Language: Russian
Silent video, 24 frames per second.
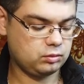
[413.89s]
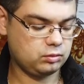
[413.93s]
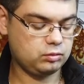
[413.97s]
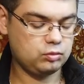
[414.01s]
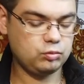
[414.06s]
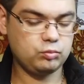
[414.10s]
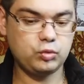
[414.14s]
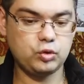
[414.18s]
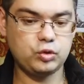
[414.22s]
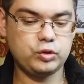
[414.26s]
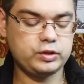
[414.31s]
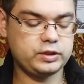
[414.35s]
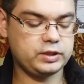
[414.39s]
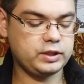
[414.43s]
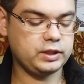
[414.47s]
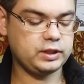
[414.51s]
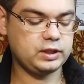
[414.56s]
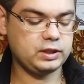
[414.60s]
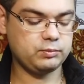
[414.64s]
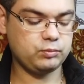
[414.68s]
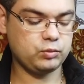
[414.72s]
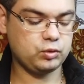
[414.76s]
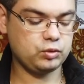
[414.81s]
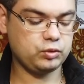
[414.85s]
Ну, буду с
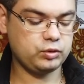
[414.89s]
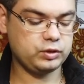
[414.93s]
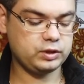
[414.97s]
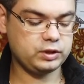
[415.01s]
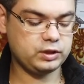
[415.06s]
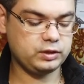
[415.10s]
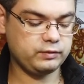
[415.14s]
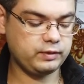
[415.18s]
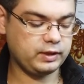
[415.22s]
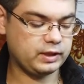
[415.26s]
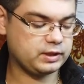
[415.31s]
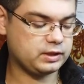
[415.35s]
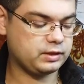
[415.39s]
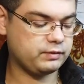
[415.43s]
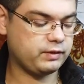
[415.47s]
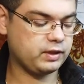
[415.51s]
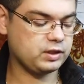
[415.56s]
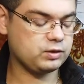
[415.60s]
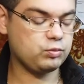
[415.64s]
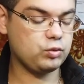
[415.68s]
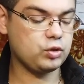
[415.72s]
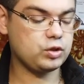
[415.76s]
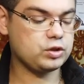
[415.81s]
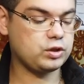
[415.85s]
этим буду издеваться.
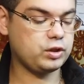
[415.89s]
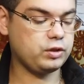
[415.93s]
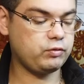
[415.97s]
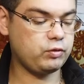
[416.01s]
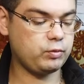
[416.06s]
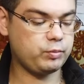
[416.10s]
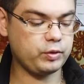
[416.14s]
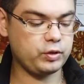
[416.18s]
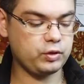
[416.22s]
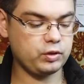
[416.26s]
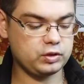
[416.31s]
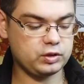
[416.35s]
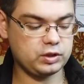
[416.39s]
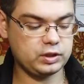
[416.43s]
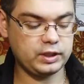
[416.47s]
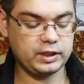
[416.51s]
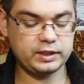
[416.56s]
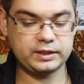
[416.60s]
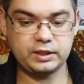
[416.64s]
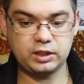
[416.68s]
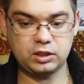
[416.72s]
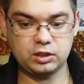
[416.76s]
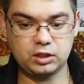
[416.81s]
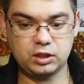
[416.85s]
Возможно, его придется
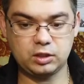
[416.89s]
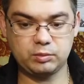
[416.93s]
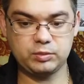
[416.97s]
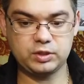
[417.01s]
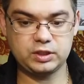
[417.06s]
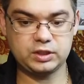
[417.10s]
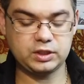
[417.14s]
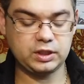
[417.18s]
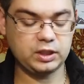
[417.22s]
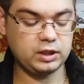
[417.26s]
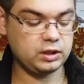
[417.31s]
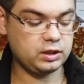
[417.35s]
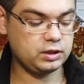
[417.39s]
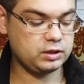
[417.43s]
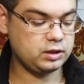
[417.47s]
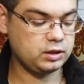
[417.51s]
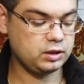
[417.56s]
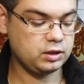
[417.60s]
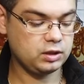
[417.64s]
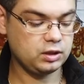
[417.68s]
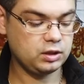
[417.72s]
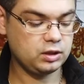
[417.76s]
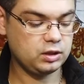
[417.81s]
насечками сделать,